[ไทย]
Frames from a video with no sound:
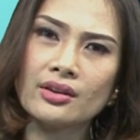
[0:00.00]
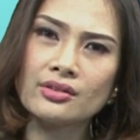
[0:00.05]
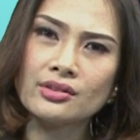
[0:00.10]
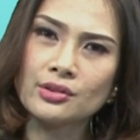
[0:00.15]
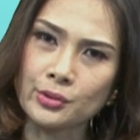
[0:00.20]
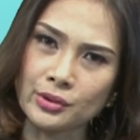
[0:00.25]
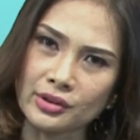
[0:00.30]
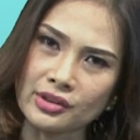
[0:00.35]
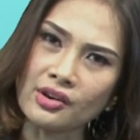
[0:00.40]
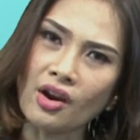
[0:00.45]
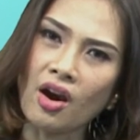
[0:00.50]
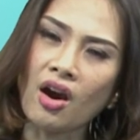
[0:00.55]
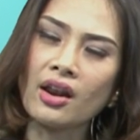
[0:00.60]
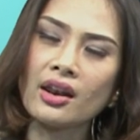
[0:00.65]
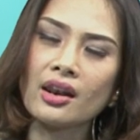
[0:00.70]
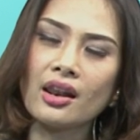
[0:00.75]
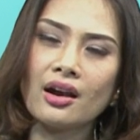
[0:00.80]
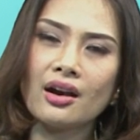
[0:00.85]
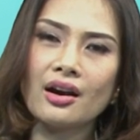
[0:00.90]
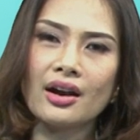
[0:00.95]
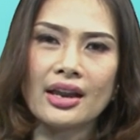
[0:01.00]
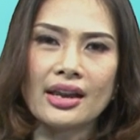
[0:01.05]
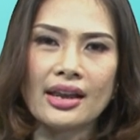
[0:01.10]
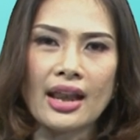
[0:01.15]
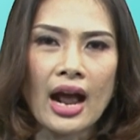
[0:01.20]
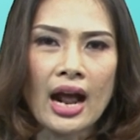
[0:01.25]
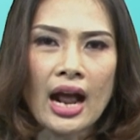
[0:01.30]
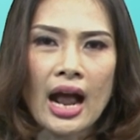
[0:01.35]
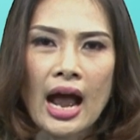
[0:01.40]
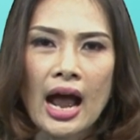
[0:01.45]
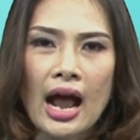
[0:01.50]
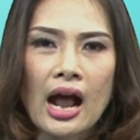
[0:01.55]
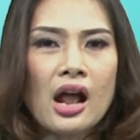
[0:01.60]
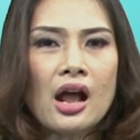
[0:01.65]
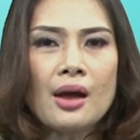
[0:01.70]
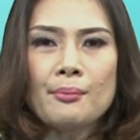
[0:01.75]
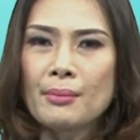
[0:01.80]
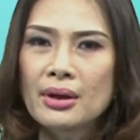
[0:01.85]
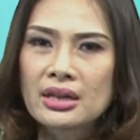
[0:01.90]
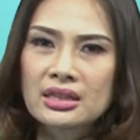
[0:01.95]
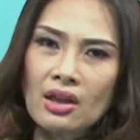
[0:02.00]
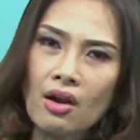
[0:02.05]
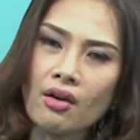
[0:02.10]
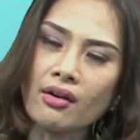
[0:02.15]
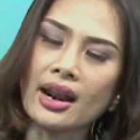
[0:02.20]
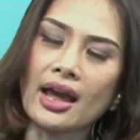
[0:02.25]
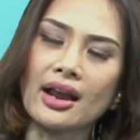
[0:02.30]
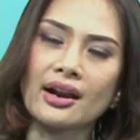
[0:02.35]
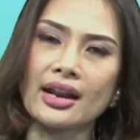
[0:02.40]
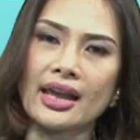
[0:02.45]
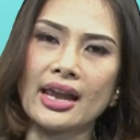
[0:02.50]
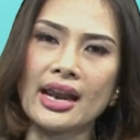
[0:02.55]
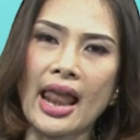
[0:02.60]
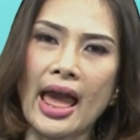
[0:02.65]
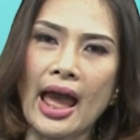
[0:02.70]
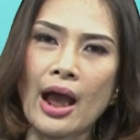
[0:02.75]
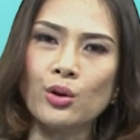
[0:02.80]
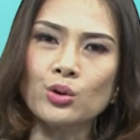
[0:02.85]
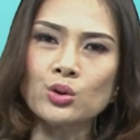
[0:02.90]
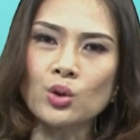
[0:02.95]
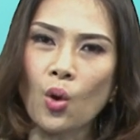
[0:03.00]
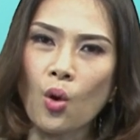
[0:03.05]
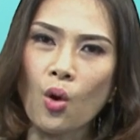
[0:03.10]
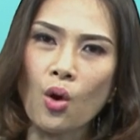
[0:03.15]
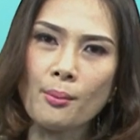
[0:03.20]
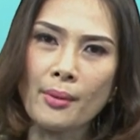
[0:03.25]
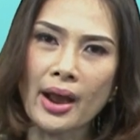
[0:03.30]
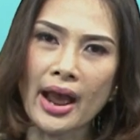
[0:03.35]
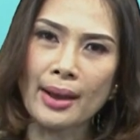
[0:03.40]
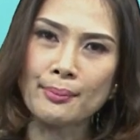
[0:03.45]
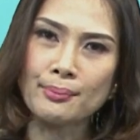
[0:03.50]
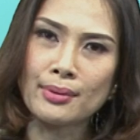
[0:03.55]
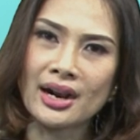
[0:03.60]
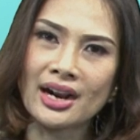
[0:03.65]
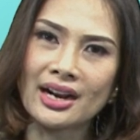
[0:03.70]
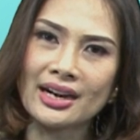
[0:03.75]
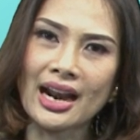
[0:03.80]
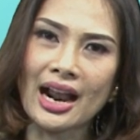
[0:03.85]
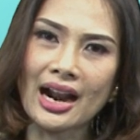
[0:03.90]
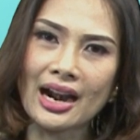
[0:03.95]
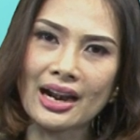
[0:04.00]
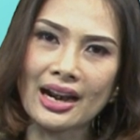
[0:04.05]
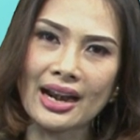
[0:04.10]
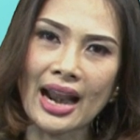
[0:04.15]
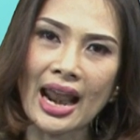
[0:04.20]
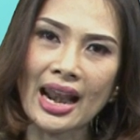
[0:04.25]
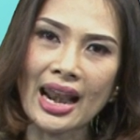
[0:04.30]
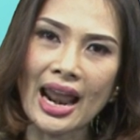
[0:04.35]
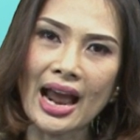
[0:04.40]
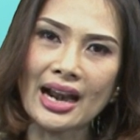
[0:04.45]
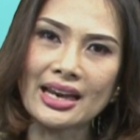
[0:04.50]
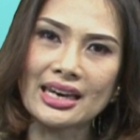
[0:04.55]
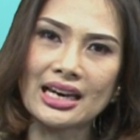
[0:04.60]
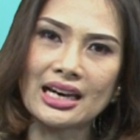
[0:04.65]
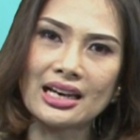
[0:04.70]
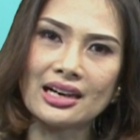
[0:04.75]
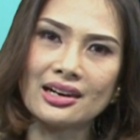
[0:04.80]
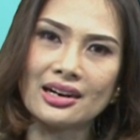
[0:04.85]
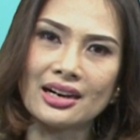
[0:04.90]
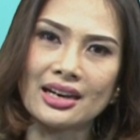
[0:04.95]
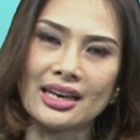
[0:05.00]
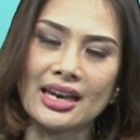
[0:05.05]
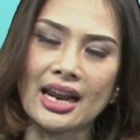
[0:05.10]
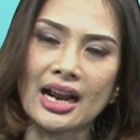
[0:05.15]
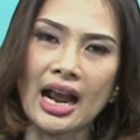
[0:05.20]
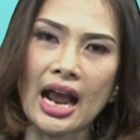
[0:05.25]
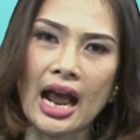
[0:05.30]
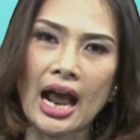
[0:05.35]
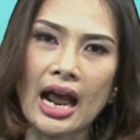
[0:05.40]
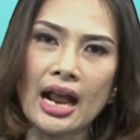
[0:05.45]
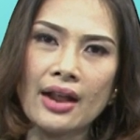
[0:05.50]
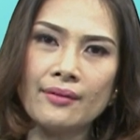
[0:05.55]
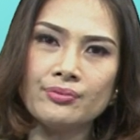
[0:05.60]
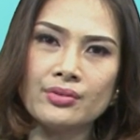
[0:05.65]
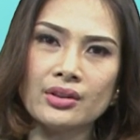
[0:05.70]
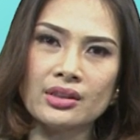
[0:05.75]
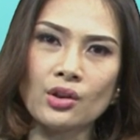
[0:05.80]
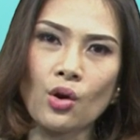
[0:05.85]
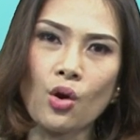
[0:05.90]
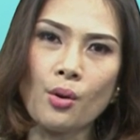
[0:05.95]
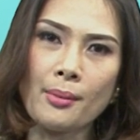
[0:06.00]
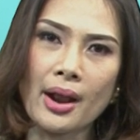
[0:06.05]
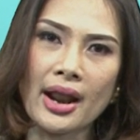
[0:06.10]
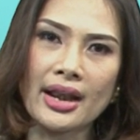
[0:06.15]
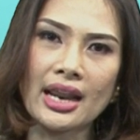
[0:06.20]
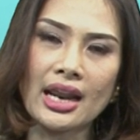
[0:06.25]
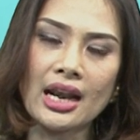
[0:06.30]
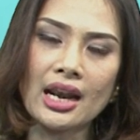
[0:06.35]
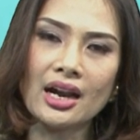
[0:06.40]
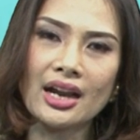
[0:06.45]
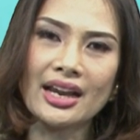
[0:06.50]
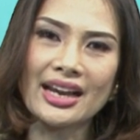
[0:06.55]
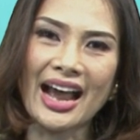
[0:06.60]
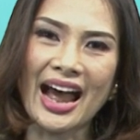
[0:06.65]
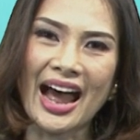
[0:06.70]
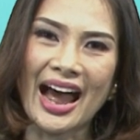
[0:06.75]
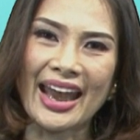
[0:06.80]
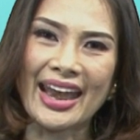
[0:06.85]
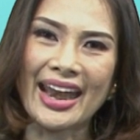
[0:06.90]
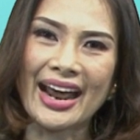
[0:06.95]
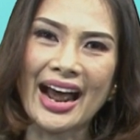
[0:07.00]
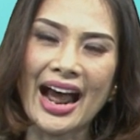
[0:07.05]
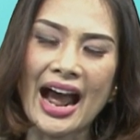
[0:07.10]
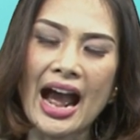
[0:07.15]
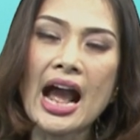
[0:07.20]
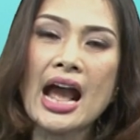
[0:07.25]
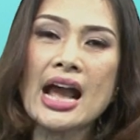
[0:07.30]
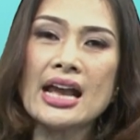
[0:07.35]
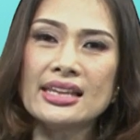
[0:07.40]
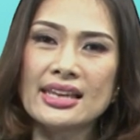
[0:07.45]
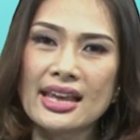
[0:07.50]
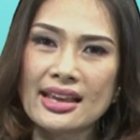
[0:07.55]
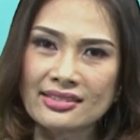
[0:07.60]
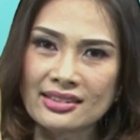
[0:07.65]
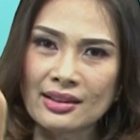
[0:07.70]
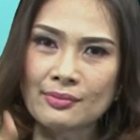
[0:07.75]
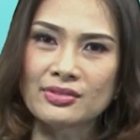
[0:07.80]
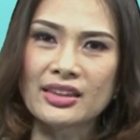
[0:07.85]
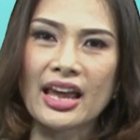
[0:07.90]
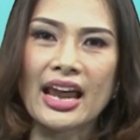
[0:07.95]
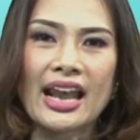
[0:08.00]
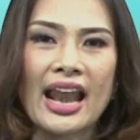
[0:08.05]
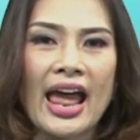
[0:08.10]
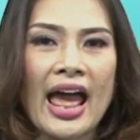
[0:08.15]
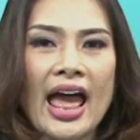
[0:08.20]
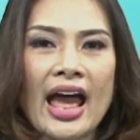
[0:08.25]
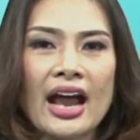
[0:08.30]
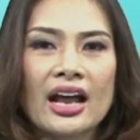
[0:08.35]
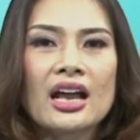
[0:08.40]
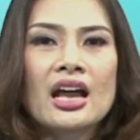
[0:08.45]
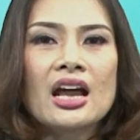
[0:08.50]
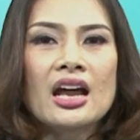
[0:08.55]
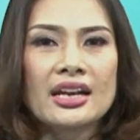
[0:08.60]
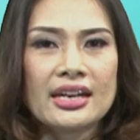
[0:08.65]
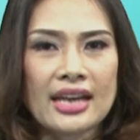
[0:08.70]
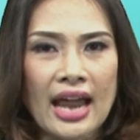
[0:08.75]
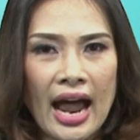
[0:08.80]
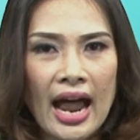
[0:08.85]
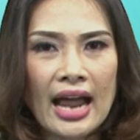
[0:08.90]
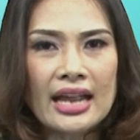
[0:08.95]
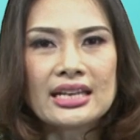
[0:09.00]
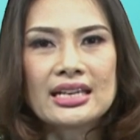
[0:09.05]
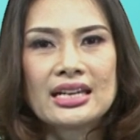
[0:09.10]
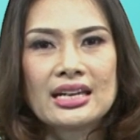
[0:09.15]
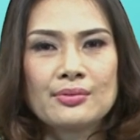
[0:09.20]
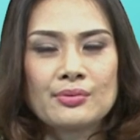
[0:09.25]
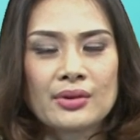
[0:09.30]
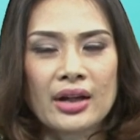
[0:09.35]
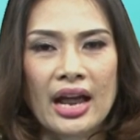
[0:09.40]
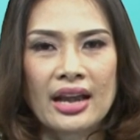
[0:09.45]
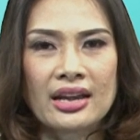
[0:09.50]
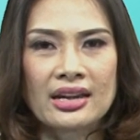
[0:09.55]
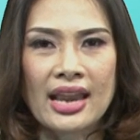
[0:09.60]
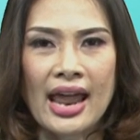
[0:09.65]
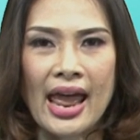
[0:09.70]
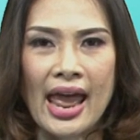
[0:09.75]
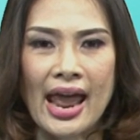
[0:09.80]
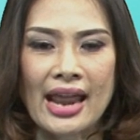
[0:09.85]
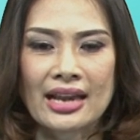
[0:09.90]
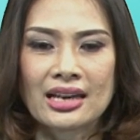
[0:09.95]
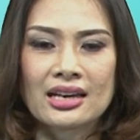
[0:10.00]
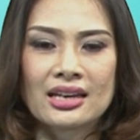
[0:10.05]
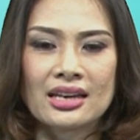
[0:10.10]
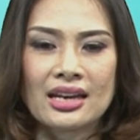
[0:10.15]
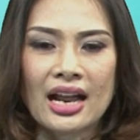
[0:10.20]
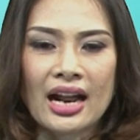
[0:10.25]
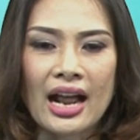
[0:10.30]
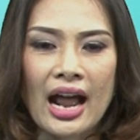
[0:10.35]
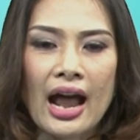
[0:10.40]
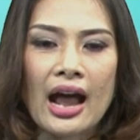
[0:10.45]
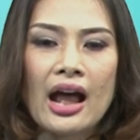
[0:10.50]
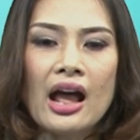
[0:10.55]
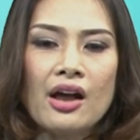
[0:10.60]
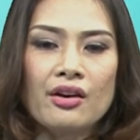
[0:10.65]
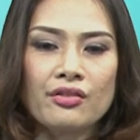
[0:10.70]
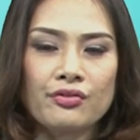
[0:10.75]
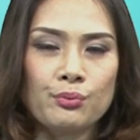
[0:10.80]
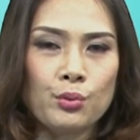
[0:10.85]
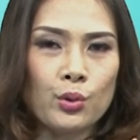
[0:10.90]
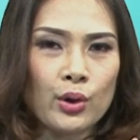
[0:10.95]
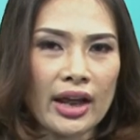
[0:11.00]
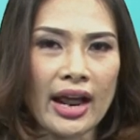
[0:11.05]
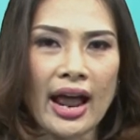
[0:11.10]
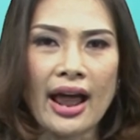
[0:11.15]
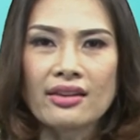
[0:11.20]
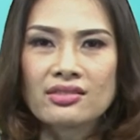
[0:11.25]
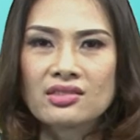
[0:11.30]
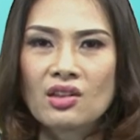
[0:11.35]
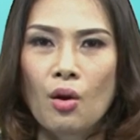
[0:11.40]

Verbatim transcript: สุดยอดเลยนะคะ ไม่ต้องลังเลแล้วโทรมาเบอร์ด้านล่างนี้เลยนะคะโทรมาได้เลยค่ะนะคะ 20สายแรกได้ครีมกันแดด นะคะ มูลค่า